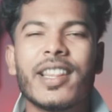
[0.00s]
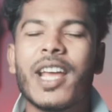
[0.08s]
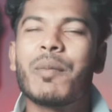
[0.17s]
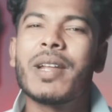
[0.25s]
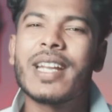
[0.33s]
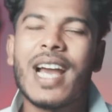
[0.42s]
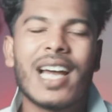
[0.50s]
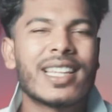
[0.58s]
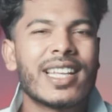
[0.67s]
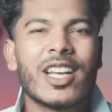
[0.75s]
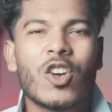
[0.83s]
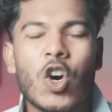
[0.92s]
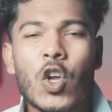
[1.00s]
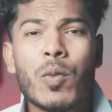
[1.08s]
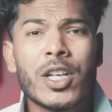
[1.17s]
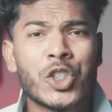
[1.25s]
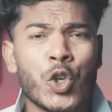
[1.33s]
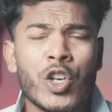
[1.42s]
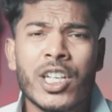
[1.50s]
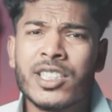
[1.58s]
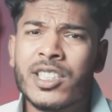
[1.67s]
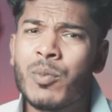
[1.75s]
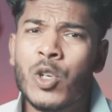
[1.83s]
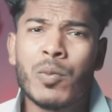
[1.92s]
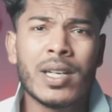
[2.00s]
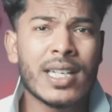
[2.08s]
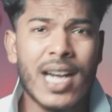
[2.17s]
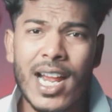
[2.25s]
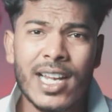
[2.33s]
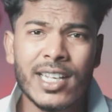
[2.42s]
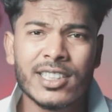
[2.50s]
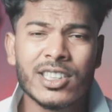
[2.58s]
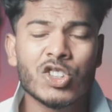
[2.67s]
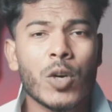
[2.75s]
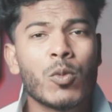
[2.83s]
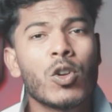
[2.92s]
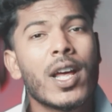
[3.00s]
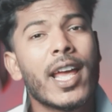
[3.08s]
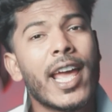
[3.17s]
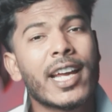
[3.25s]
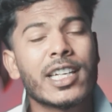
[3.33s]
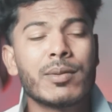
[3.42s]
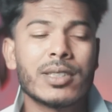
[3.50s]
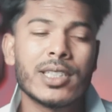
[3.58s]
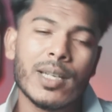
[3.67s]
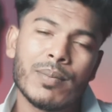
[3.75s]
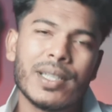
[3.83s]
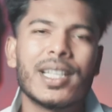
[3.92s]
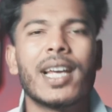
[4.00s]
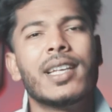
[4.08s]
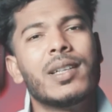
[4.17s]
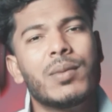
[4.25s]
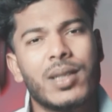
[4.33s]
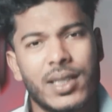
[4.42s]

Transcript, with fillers: দেখবেন গা থেকে গরম আর শরীরে যে পরিমাণ কারেন্ট আছে সবগুলা এক নিমিষে বিদায় নিবে